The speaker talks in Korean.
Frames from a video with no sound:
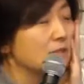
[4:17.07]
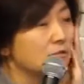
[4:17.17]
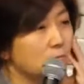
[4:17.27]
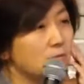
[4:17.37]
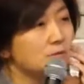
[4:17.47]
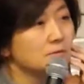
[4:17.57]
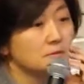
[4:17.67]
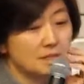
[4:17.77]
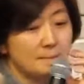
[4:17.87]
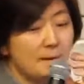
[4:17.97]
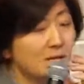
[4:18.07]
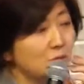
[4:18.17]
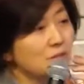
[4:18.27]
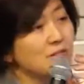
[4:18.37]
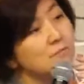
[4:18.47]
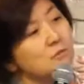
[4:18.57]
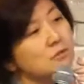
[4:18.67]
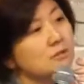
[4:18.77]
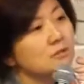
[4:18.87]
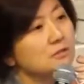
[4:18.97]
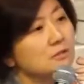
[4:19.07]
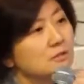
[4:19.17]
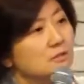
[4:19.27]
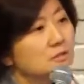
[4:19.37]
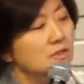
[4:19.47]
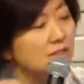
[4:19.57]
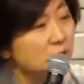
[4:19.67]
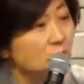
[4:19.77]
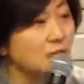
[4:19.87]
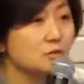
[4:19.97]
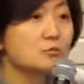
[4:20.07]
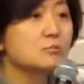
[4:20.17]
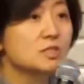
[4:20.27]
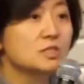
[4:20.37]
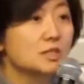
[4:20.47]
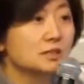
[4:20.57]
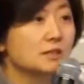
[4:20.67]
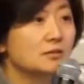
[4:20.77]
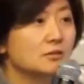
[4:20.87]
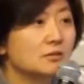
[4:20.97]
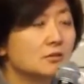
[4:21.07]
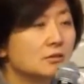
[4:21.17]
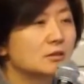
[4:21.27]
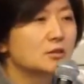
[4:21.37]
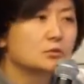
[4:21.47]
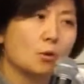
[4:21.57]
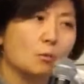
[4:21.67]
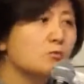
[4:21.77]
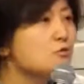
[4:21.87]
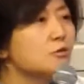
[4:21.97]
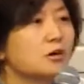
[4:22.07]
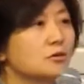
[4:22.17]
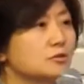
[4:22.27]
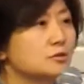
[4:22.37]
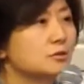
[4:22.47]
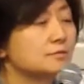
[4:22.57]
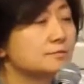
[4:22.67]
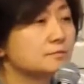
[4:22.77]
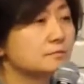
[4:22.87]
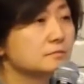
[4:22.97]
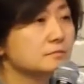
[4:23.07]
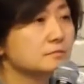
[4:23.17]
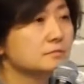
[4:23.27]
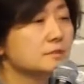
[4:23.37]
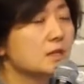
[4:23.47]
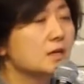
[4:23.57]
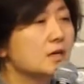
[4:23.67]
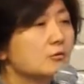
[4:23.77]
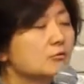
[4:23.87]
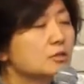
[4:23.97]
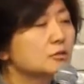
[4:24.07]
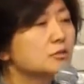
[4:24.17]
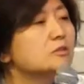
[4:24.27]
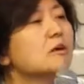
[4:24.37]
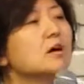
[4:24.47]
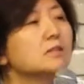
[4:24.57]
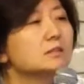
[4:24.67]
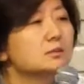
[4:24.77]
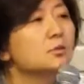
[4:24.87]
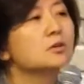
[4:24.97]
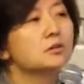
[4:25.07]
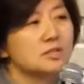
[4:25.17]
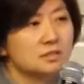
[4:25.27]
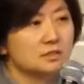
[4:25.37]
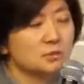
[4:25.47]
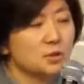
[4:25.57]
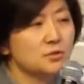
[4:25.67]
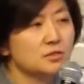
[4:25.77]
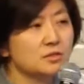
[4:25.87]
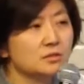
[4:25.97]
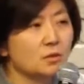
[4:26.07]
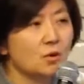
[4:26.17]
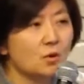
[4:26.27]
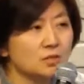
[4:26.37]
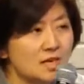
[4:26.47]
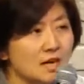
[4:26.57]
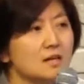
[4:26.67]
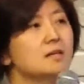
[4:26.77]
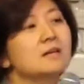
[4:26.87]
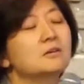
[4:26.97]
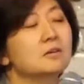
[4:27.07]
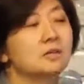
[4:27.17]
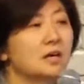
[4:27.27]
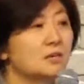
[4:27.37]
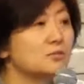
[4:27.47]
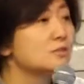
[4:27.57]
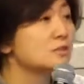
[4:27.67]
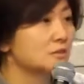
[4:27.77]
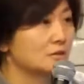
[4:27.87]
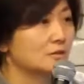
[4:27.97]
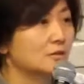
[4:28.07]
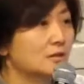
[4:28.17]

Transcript: 서퍼는 이 파도의 힘을 이용해서 움직이잖아요. 너무 훌륭한 거죠. 우리도 그런 요령이 있으면 현실을 더 잘 해결해 나갈 수 있어요.